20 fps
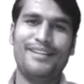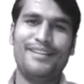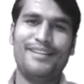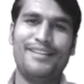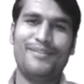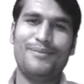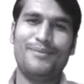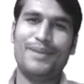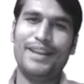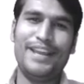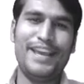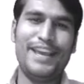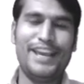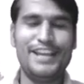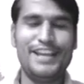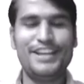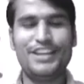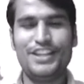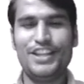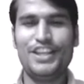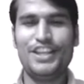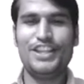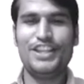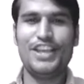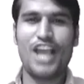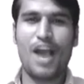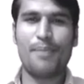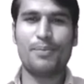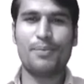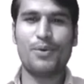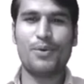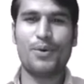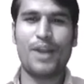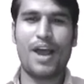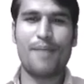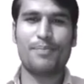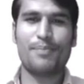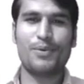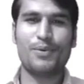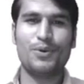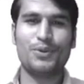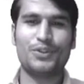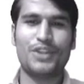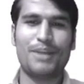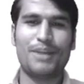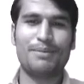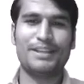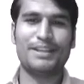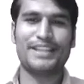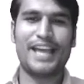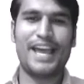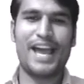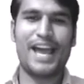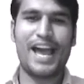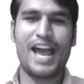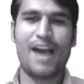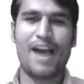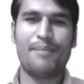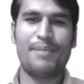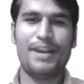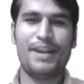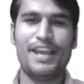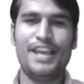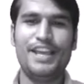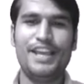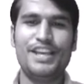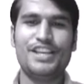मैंने हिंट दे दी आपको और आपको उत्तर बताया है आपने